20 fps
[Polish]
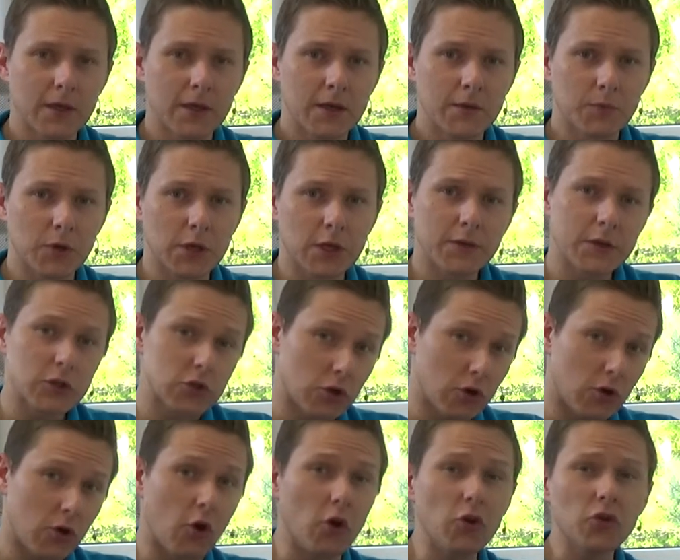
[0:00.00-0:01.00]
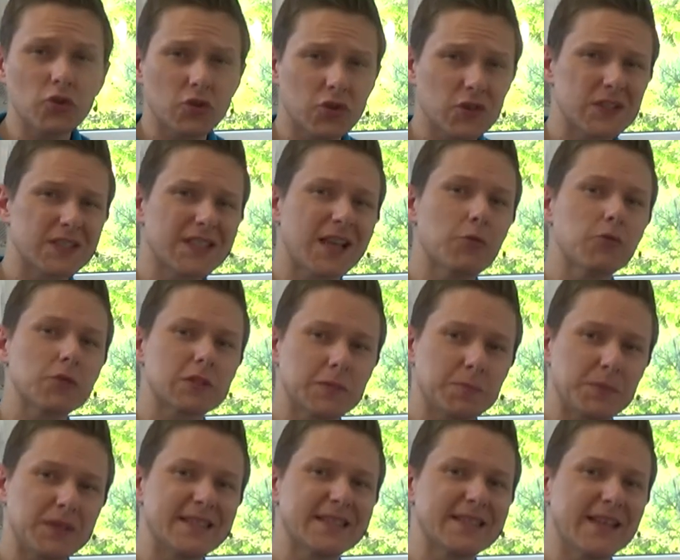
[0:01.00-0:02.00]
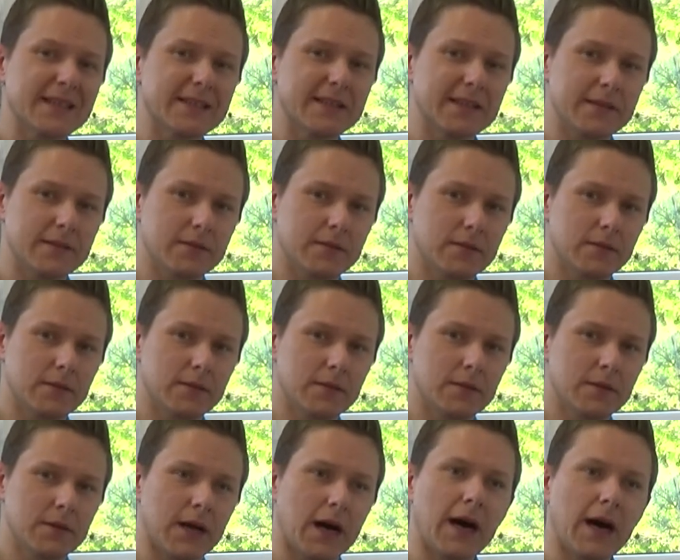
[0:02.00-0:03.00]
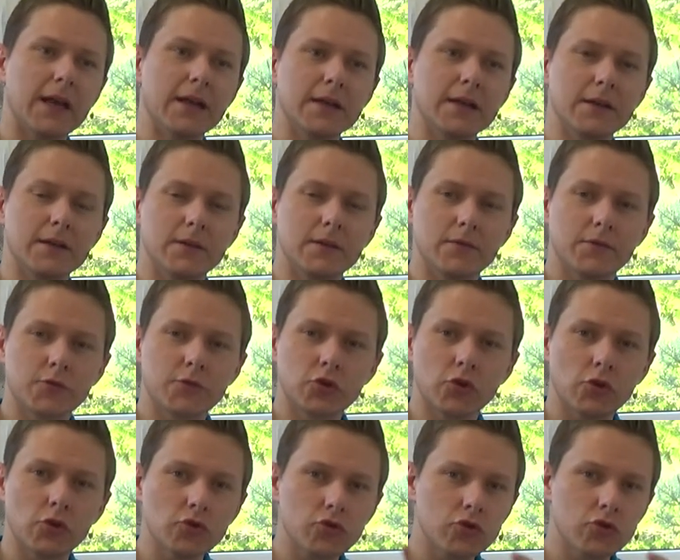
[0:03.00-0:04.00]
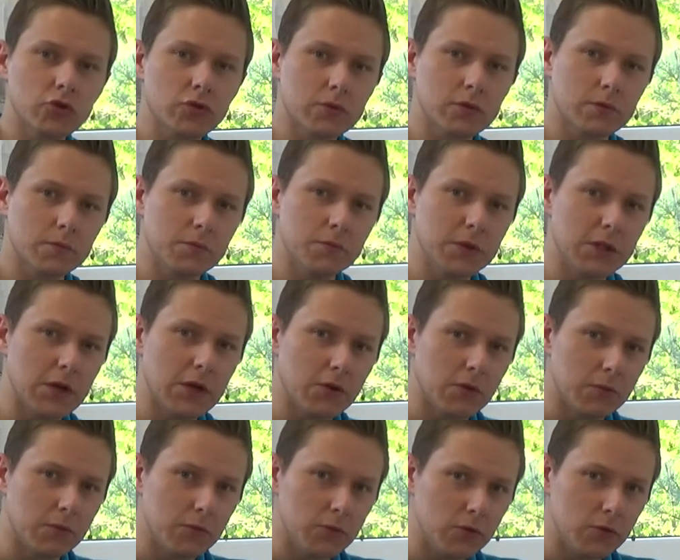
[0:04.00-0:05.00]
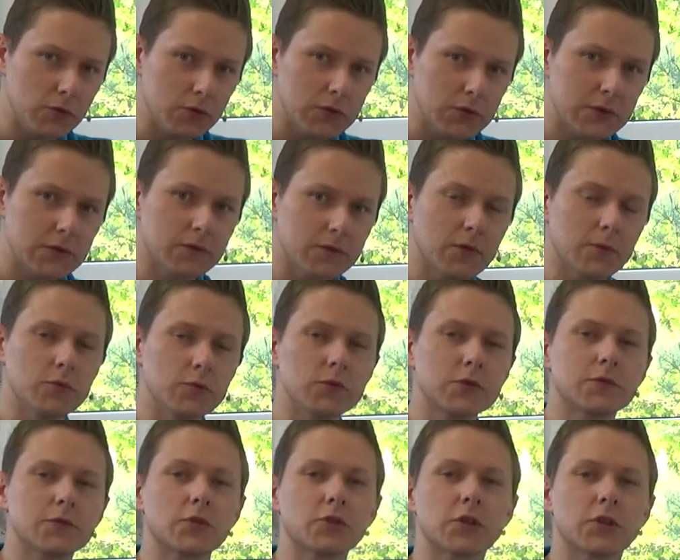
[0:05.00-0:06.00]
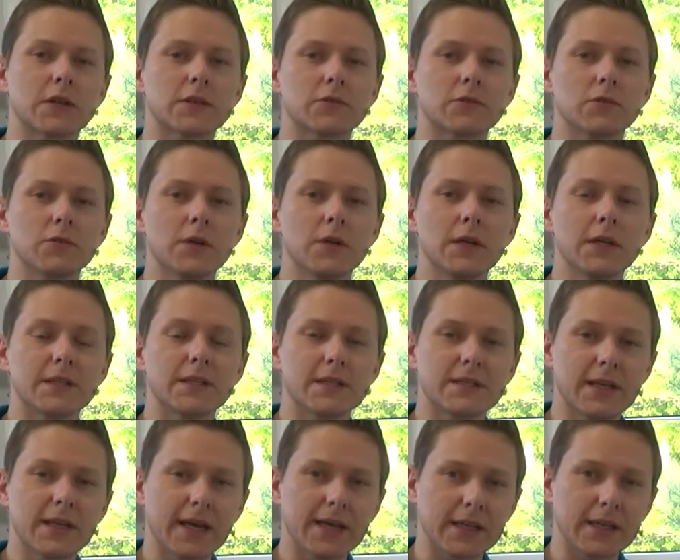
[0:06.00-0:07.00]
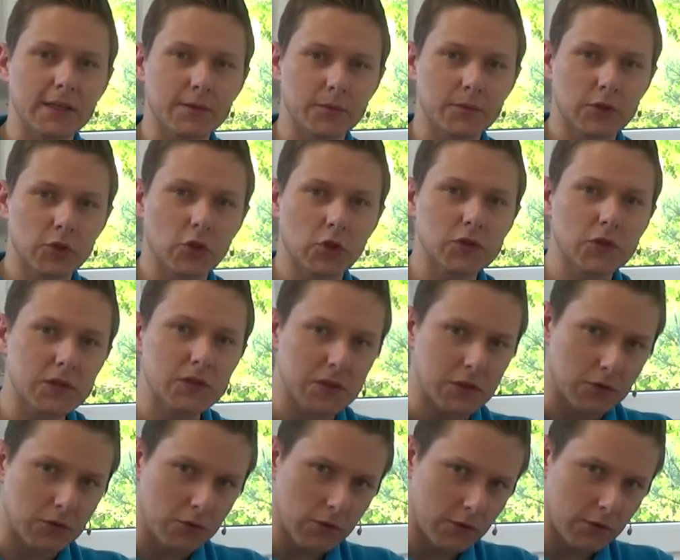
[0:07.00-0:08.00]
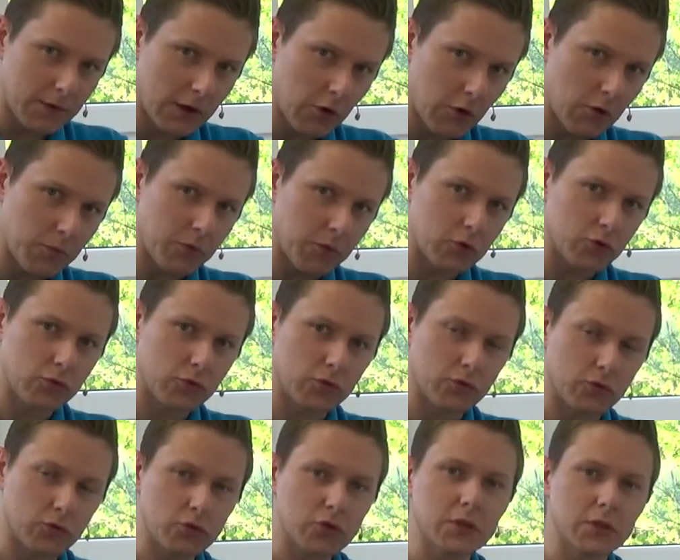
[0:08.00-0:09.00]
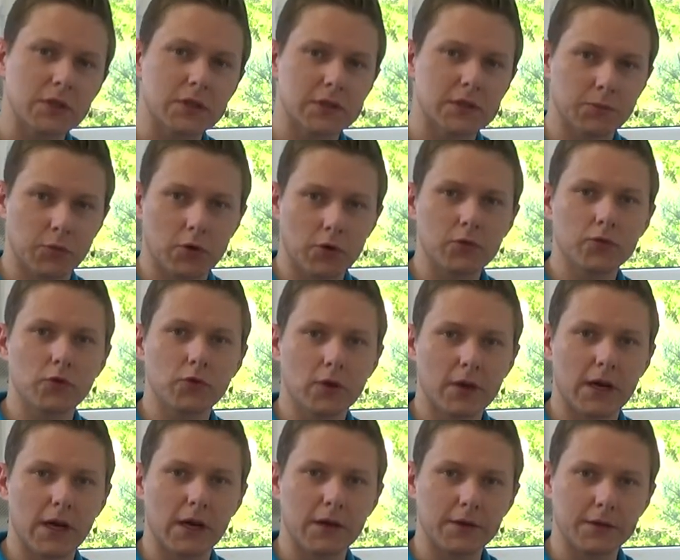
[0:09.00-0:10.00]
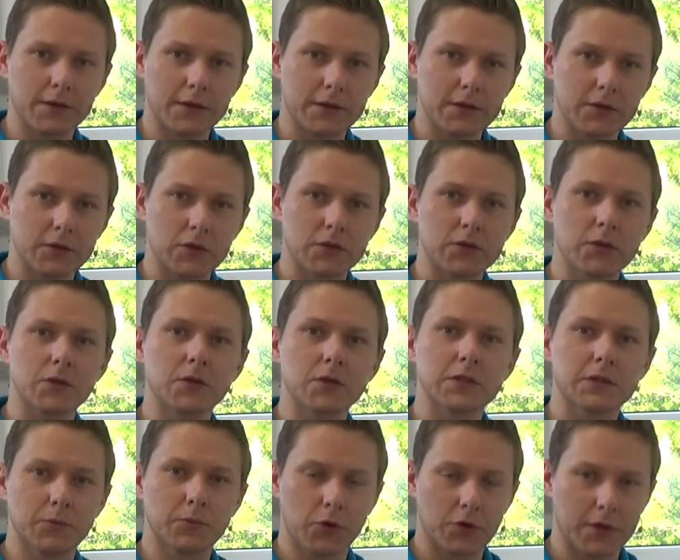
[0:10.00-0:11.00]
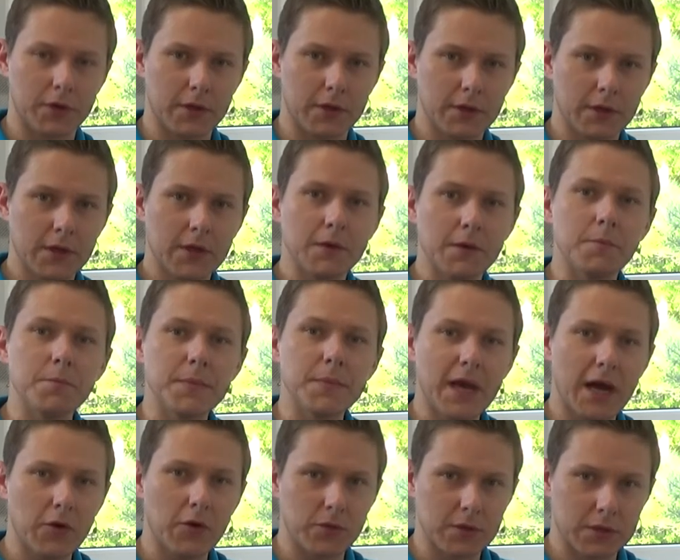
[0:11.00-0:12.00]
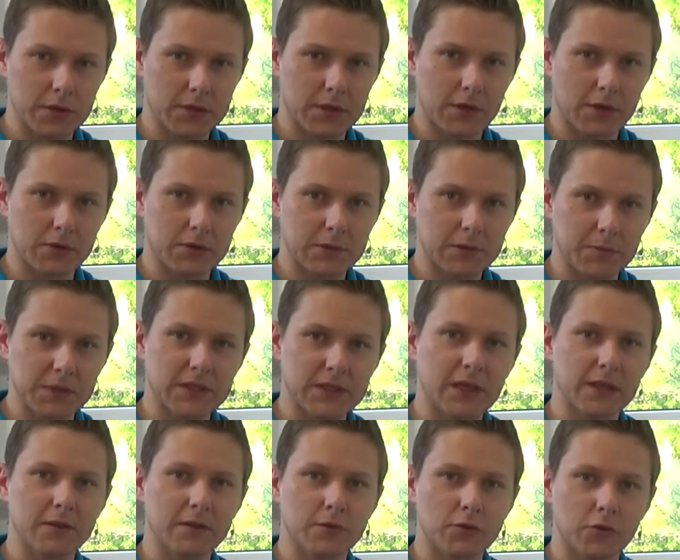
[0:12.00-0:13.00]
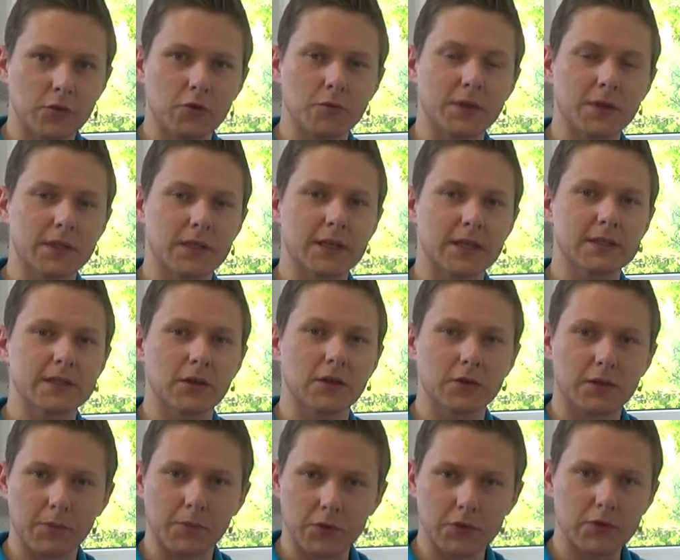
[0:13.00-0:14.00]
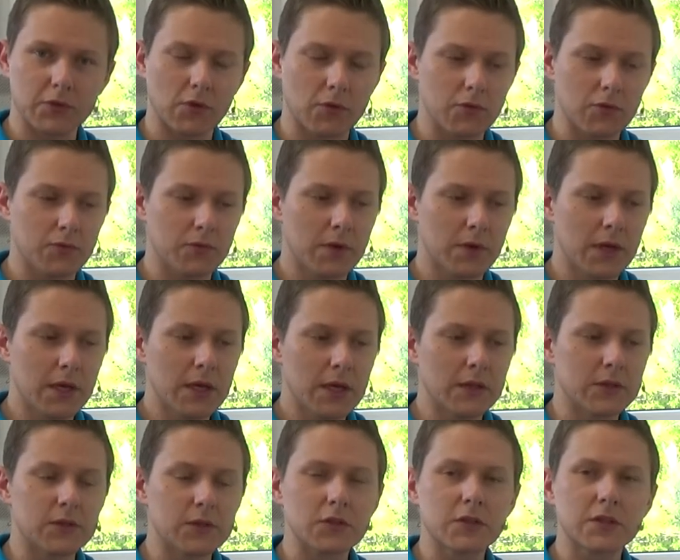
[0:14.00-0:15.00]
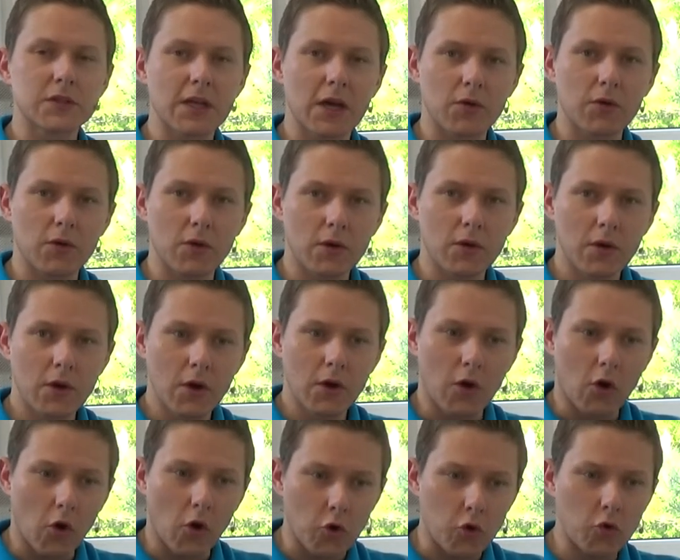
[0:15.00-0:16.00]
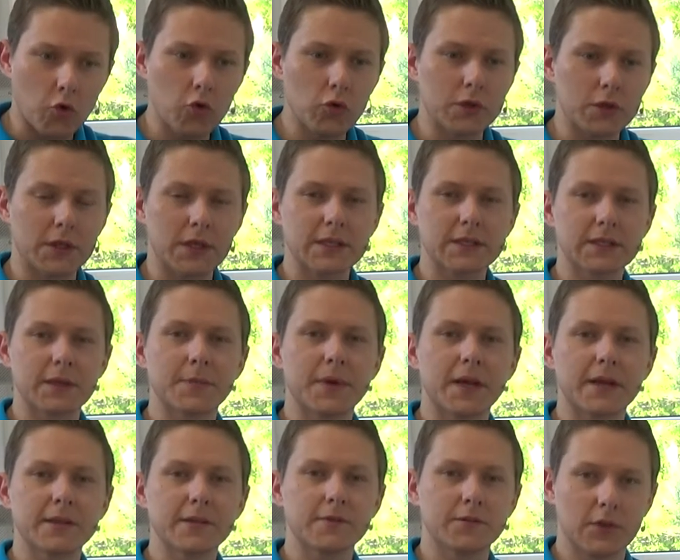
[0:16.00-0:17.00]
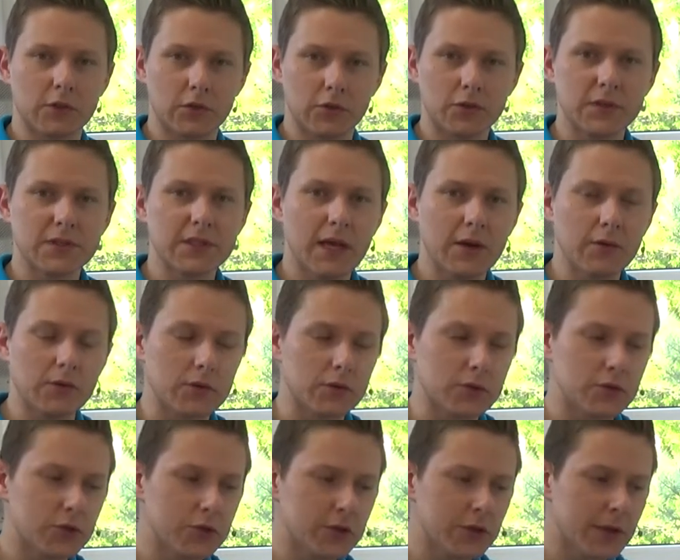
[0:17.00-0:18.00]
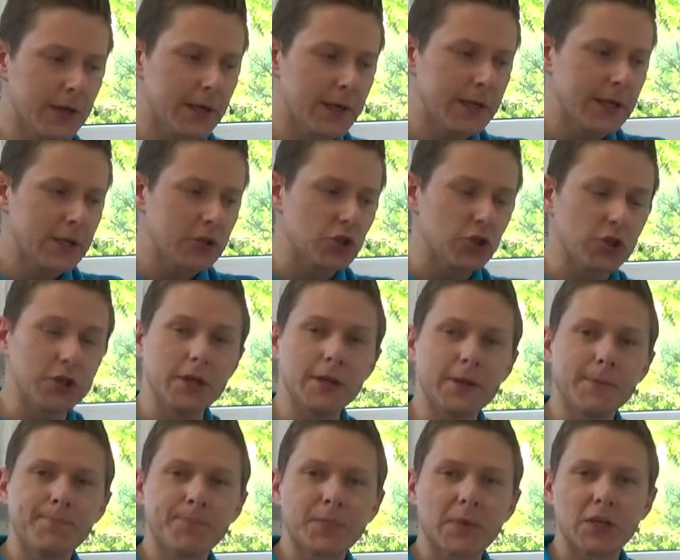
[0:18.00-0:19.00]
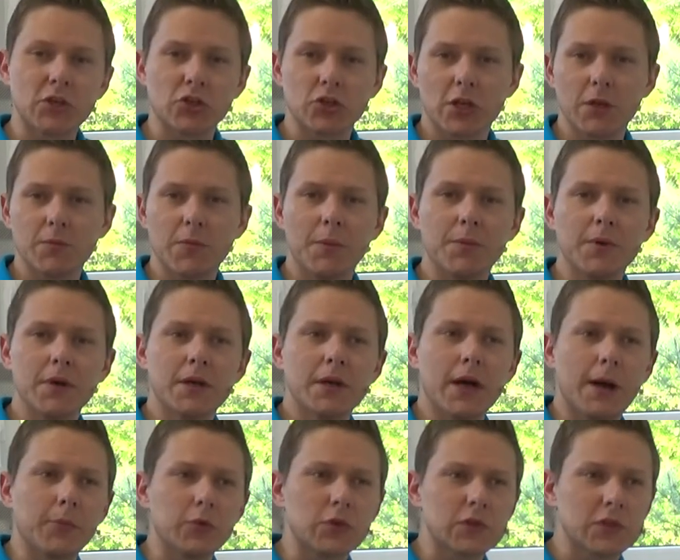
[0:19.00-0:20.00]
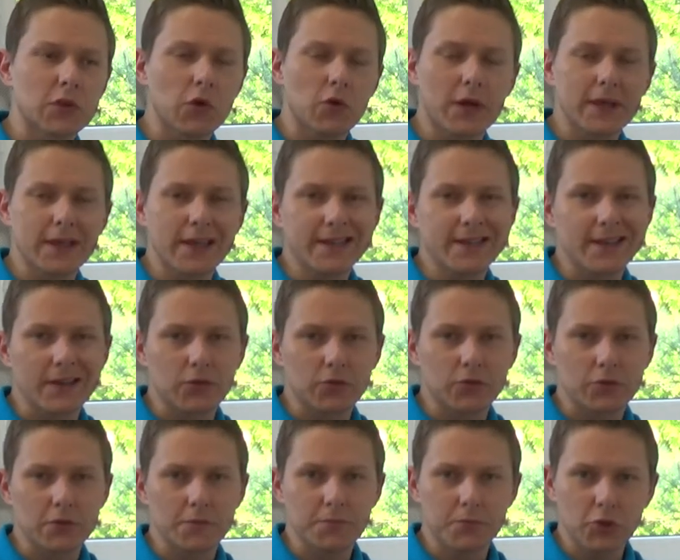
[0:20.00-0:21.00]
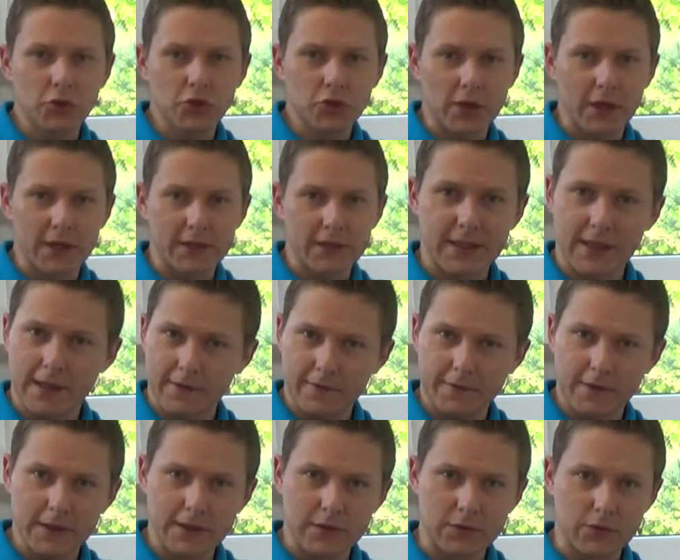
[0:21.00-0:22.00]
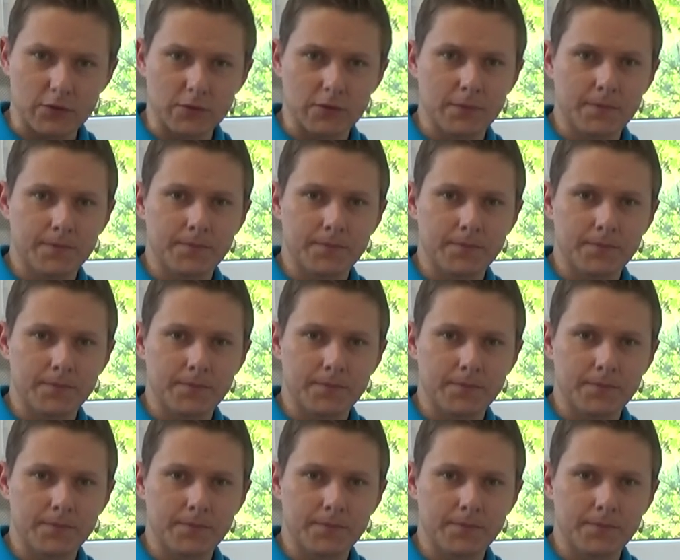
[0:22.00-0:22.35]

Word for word: ponieważ ono zostało spisane, ale wciąż minęło mnóstwo, mnóstwo czasu, zanim to, co cyrkulowało pośród różnych zborów lokalnych, to, co te zbory miały jako spisaną dokumentację od apostołów, zostało ogólnie zebrane w jedną całość. Czyli jeżeli mamy apostoła Jana, który pisze Efezu,